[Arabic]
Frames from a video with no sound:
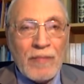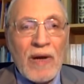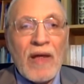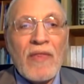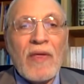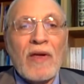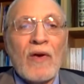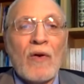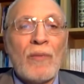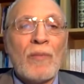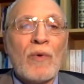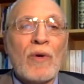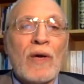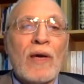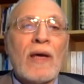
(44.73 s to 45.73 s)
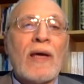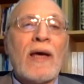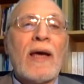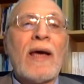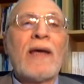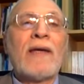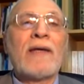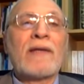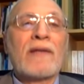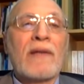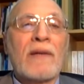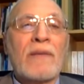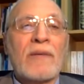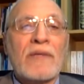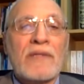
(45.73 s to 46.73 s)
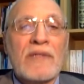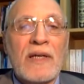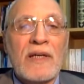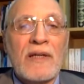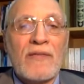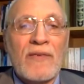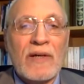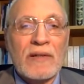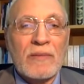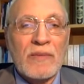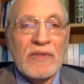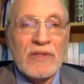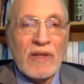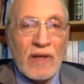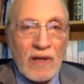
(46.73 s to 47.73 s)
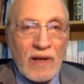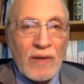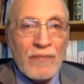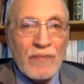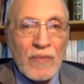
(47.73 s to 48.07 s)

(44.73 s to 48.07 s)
ماذا يهمك أين قبر السيدة فاطمة الزهراء